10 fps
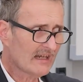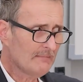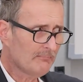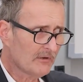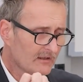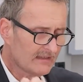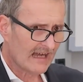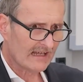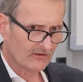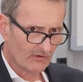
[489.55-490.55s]

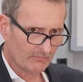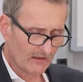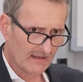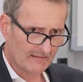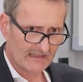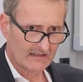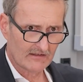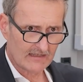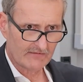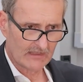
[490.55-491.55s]
riportato il problema nella
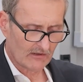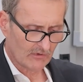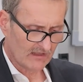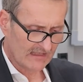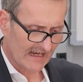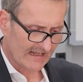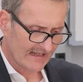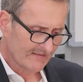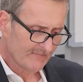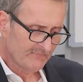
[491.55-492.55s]
nostra vita
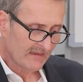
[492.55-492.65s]
quotidiana